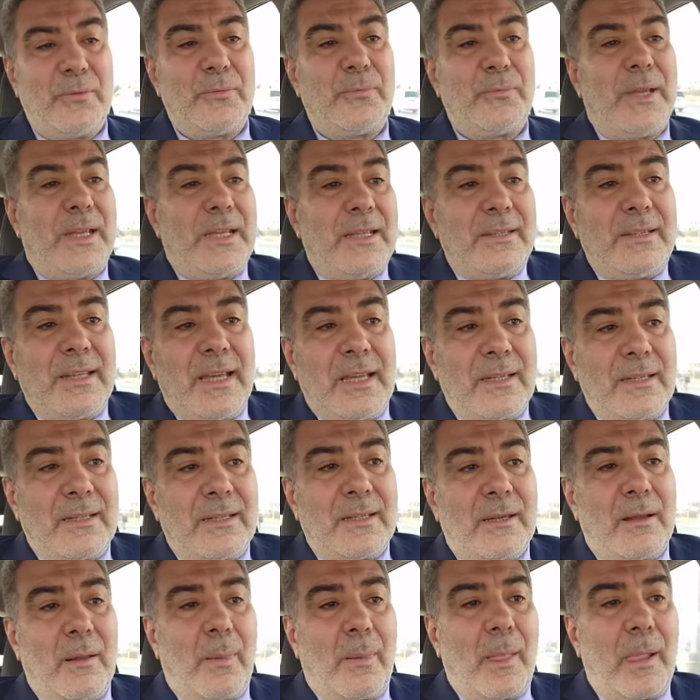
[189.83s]
فإذا
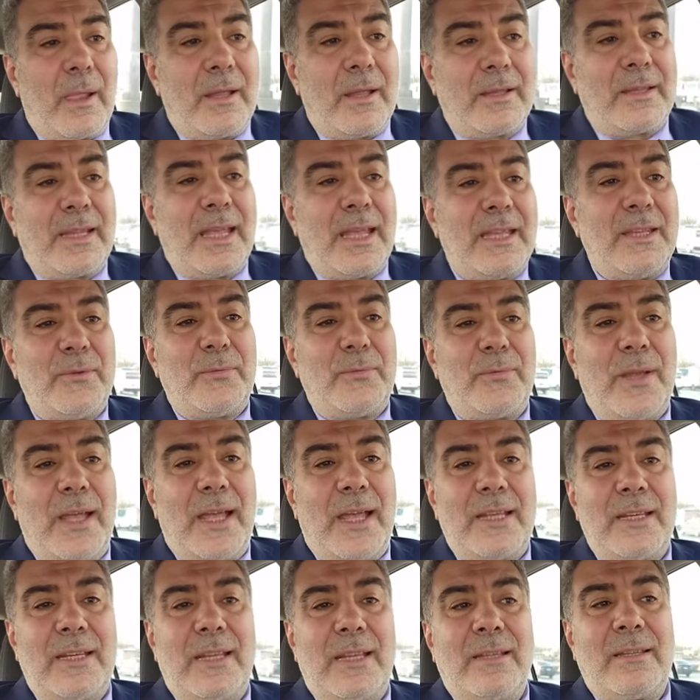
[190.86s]
كيف
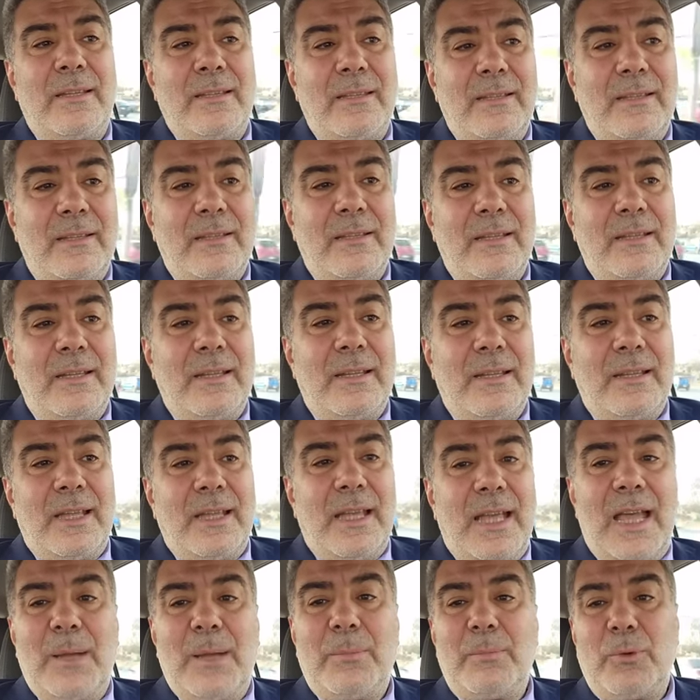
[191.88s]
أنا
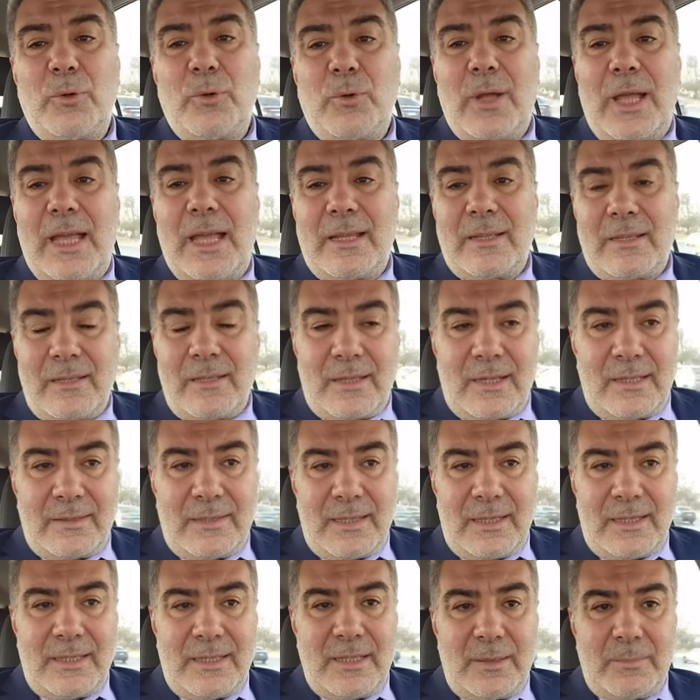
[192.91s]
أبلغ
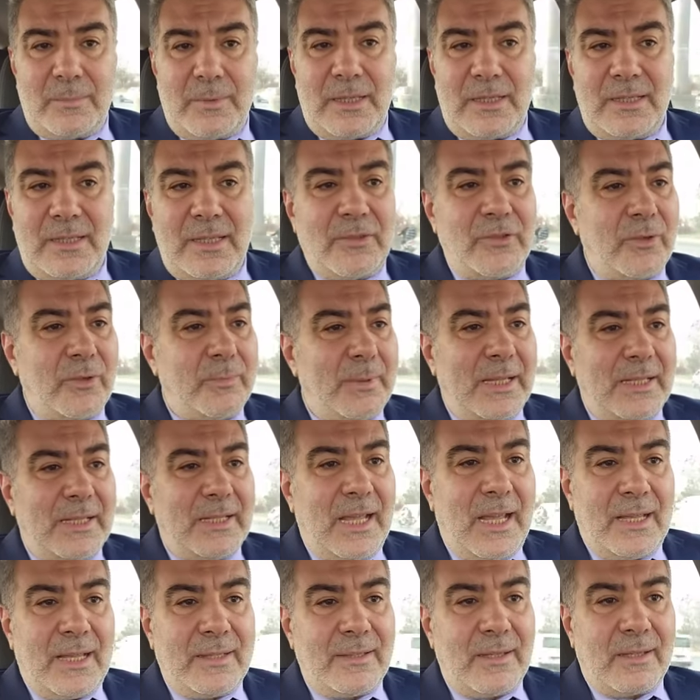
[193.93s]
حقيقة الإيمان يجب
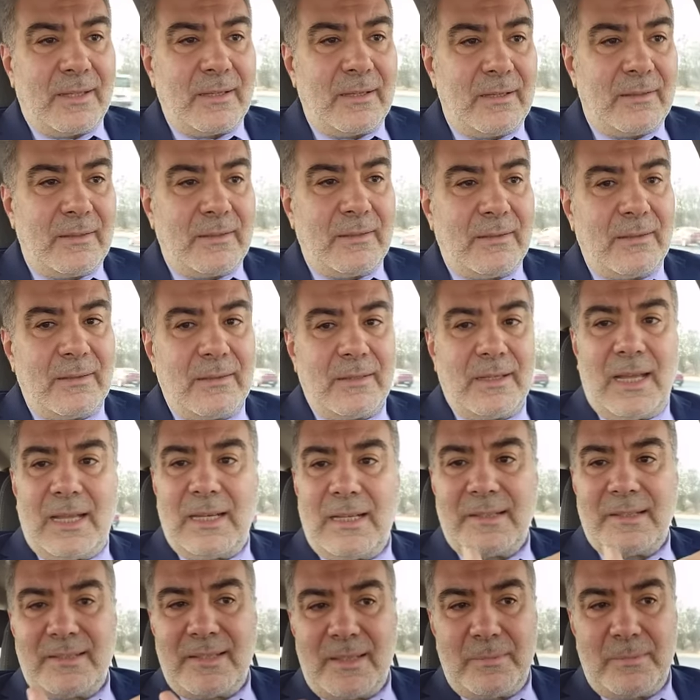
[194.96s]
أن أعتقد
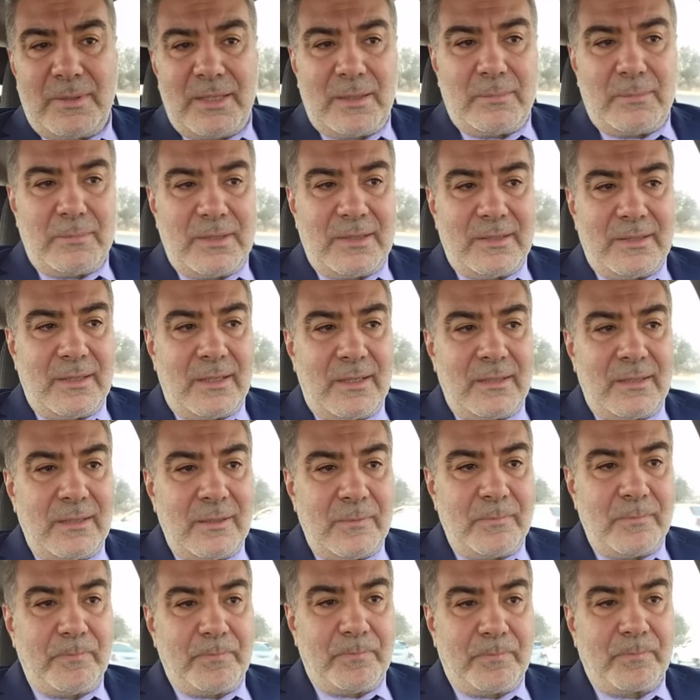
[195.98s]
على سبيل المثال
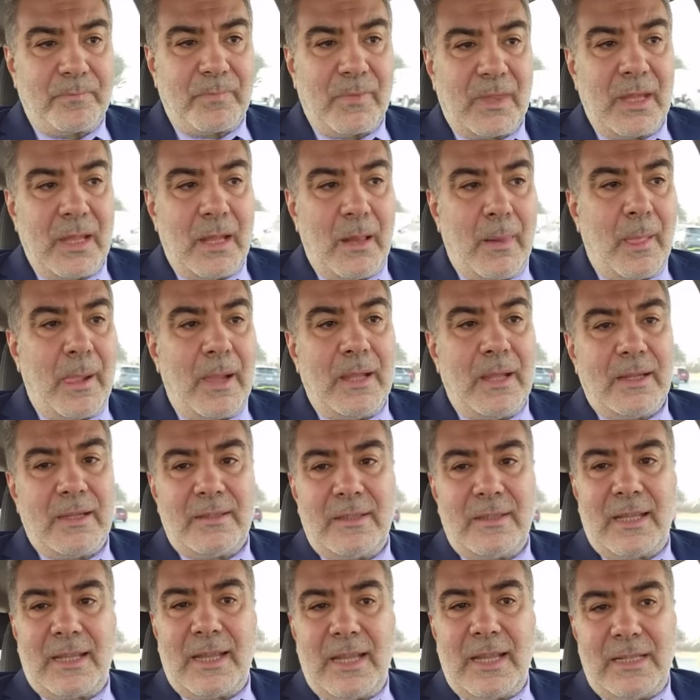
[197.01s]

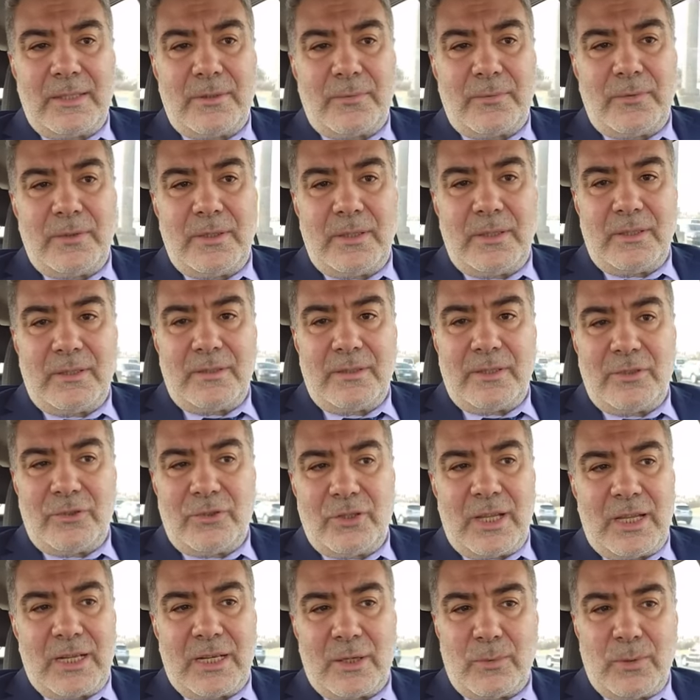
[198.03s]
دخلت في
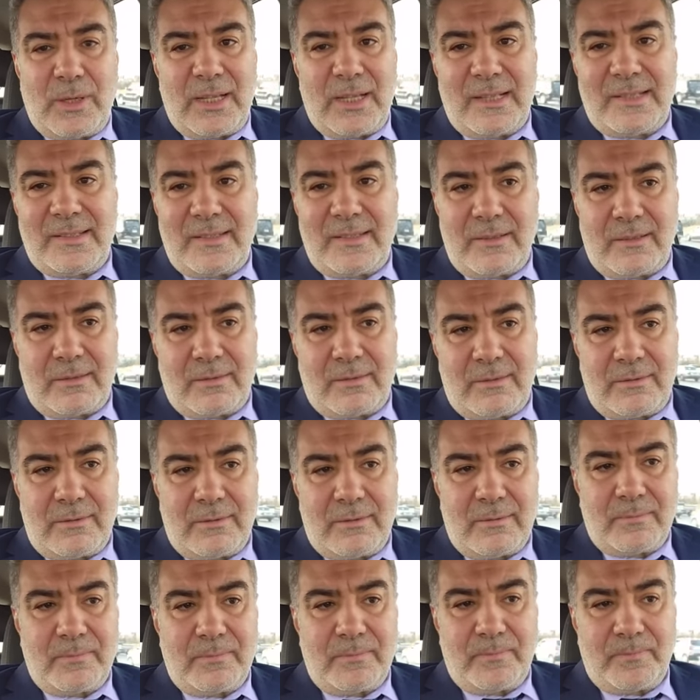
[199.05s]
تجارة
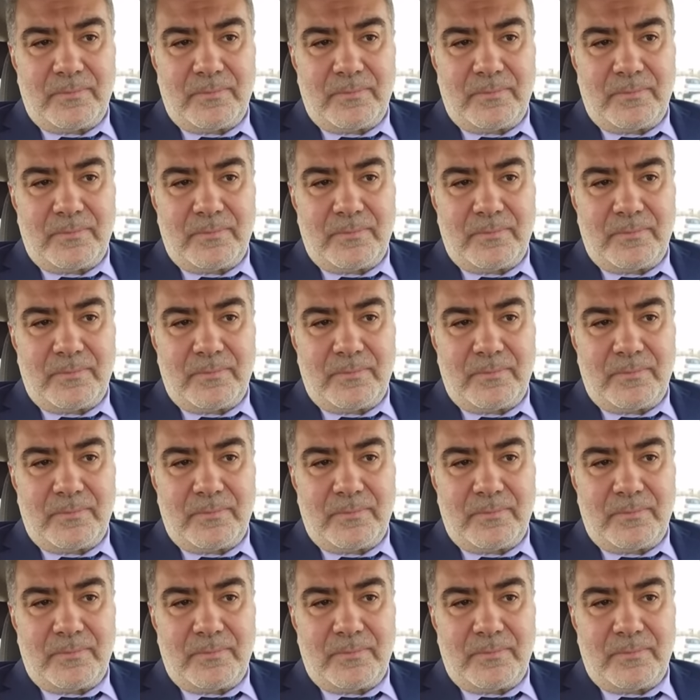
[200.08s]
وخسرت